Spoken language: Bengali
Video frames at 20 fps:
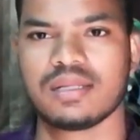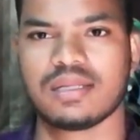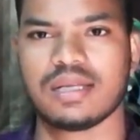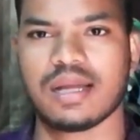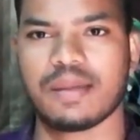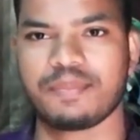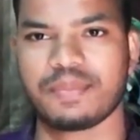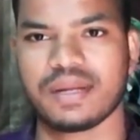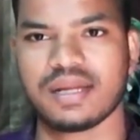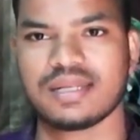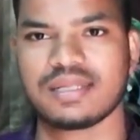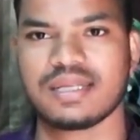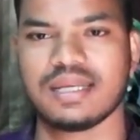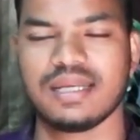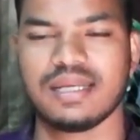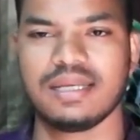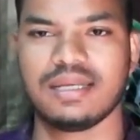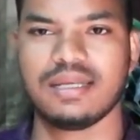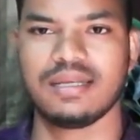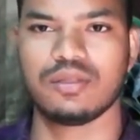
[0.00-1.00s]
যে আপনার যে
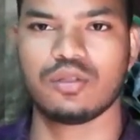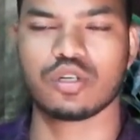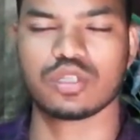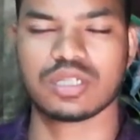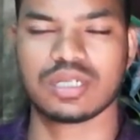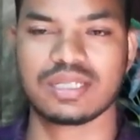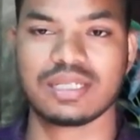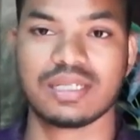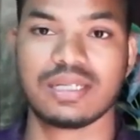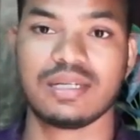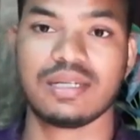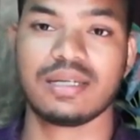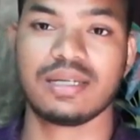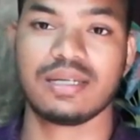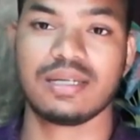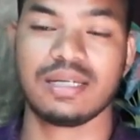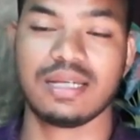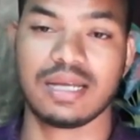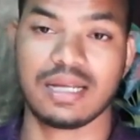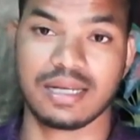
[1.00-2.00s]
দশ হাজার
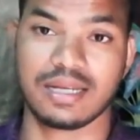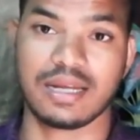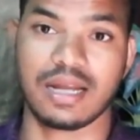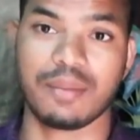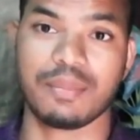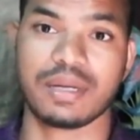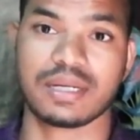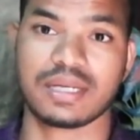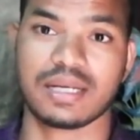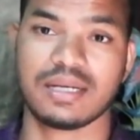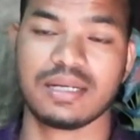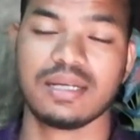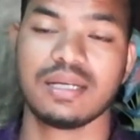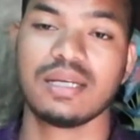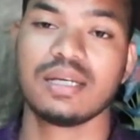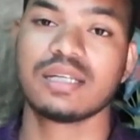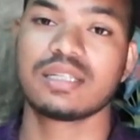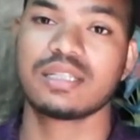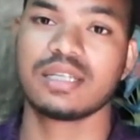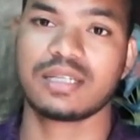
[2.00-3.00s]
রিয়াল গ্রামাটা
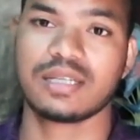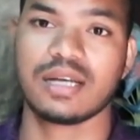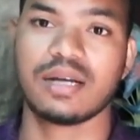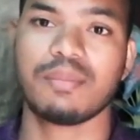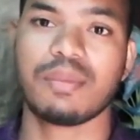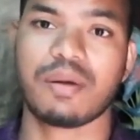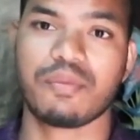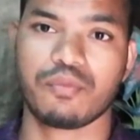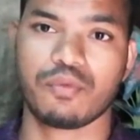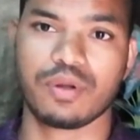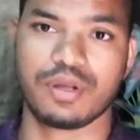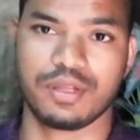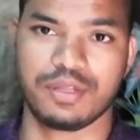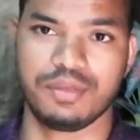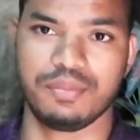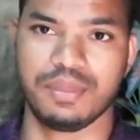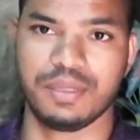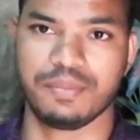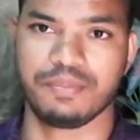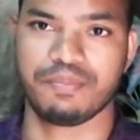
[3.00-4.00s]
সেটা মাফ করে
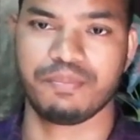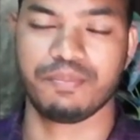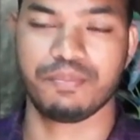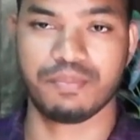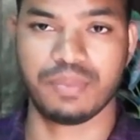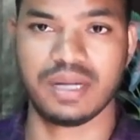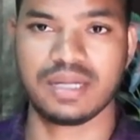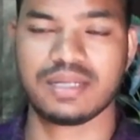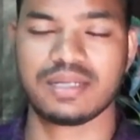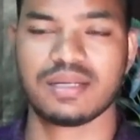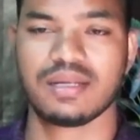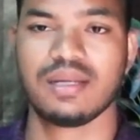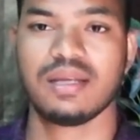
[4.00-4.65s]
দিবে বাট